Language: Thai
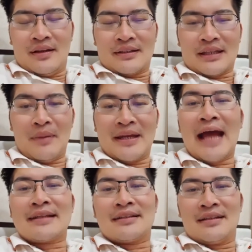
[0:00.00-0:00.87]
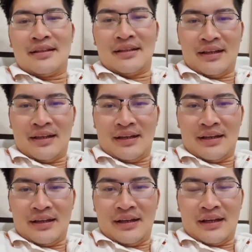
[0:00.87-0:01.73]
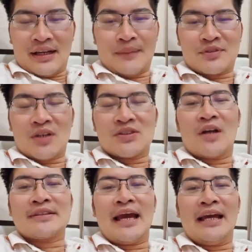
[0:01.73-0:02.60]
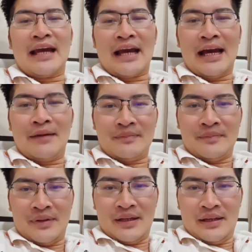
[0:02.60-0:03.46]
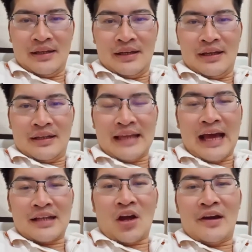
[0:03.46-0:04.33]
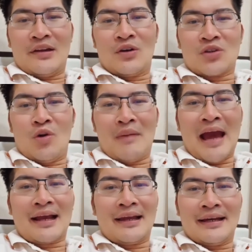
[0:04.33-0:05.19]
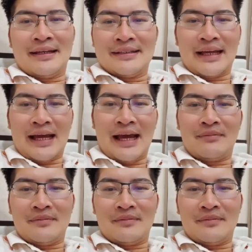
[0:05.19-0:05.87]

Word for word: ธรรมนัสกับสสเต้นะครับอยากต่อยลุงตู่มากเลยนะครับ